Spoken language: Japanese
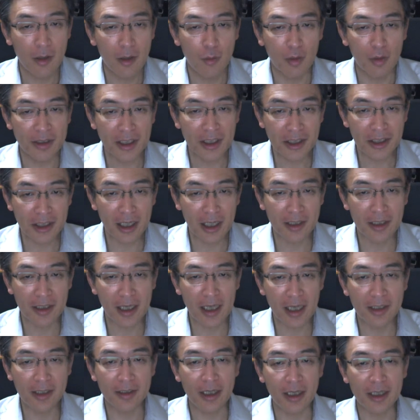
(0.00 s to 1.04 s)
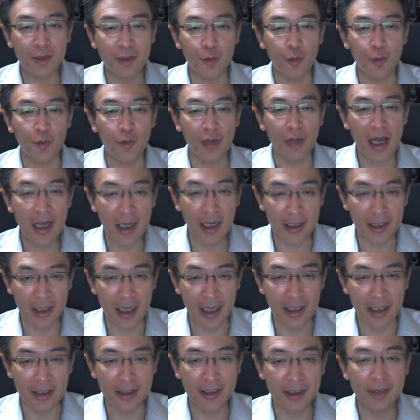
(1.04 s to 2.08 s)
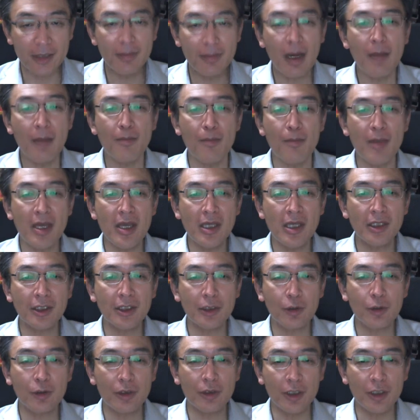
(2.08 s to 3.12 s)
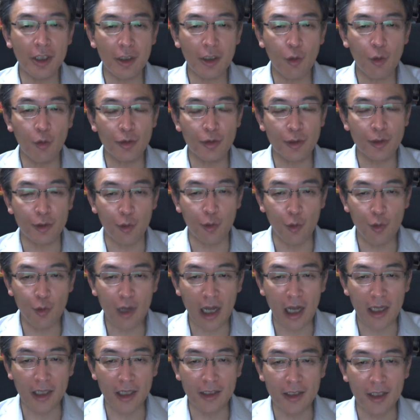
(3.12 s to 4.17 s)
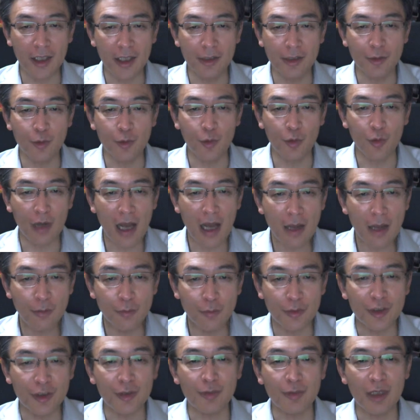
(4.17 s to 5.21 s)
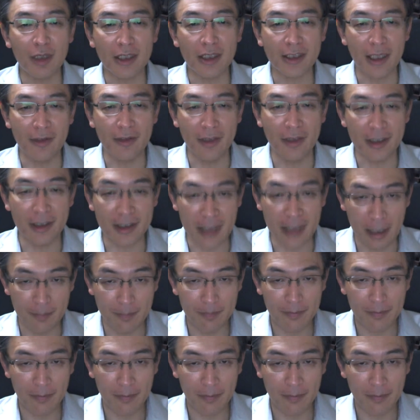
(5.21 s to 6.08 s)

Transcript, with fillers: 私が出会った人の中で一番名刺にコストをかけているのが藤村さんでした。